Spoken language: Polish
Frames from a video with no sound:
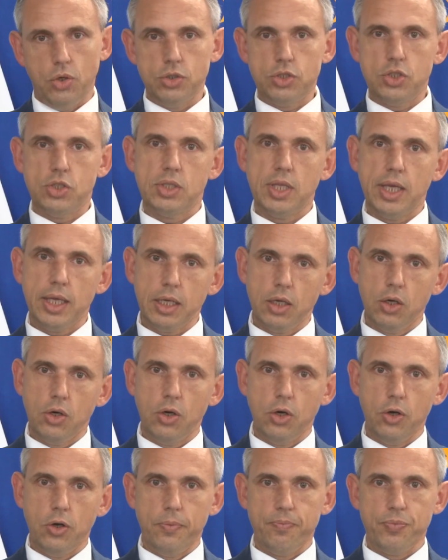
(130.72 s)
Od
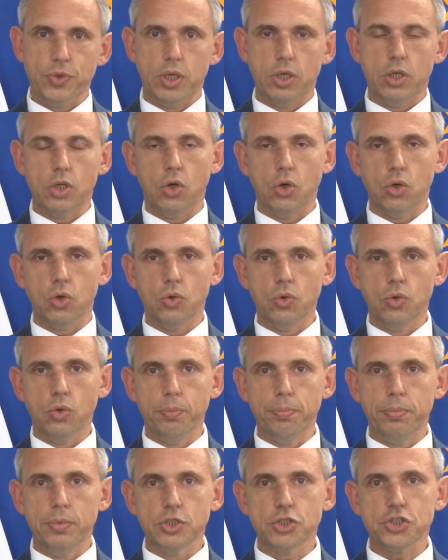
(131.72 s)
tego e,
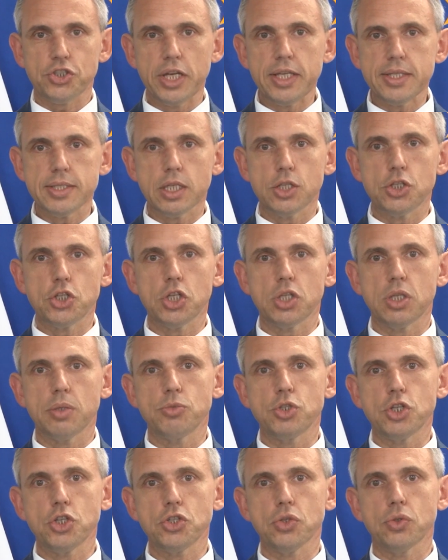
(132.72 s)
roku
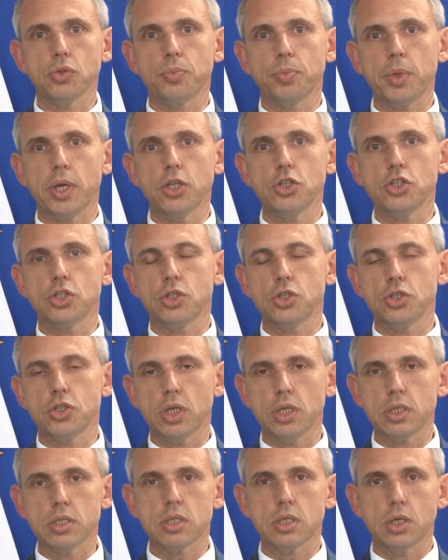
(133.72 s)
675
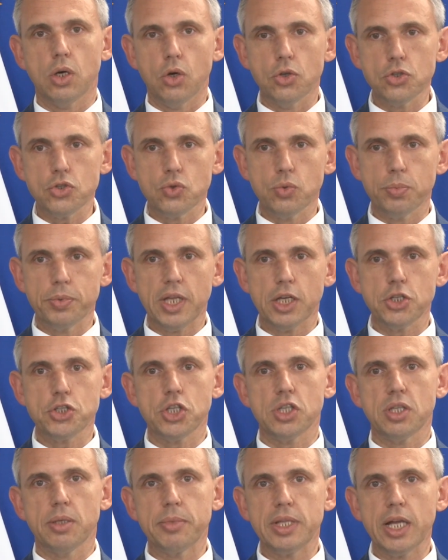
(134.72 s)
tysięcy osób na
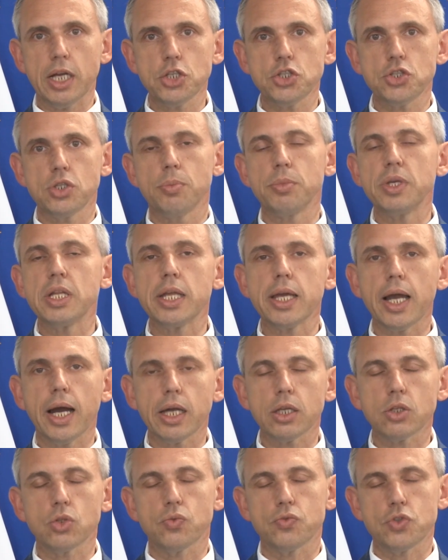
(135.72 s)
17
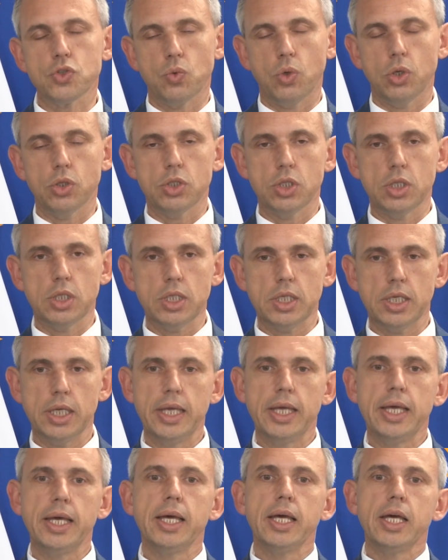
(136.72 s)
miliardów złotych
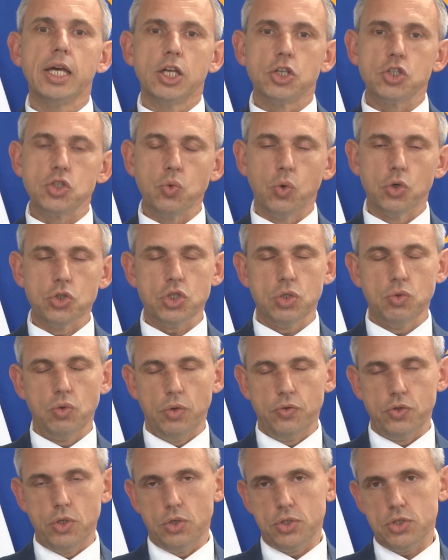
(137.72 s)

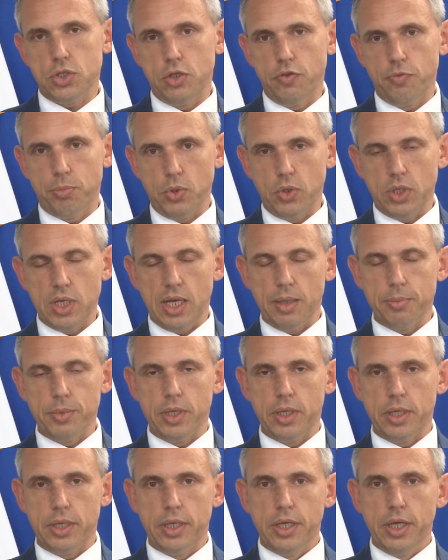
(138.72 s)
złożyło wnioski w
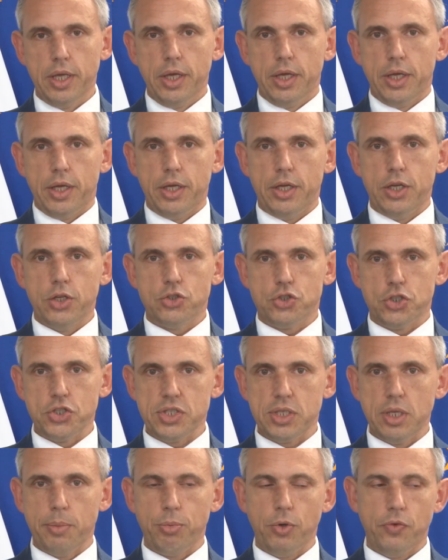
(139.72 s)
programie e, Czyste